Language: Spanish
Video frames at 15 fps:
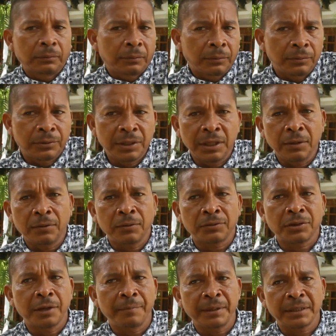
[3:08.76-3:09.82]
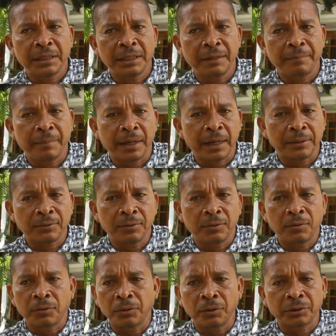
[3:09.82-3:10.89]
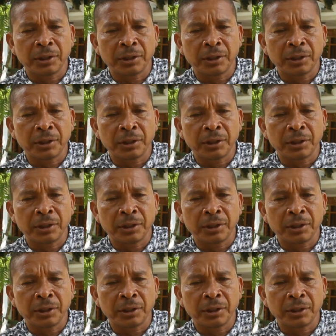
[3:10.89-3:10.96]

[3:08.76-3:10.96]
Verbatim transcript: con cinco o seis meses de embarazo y con dos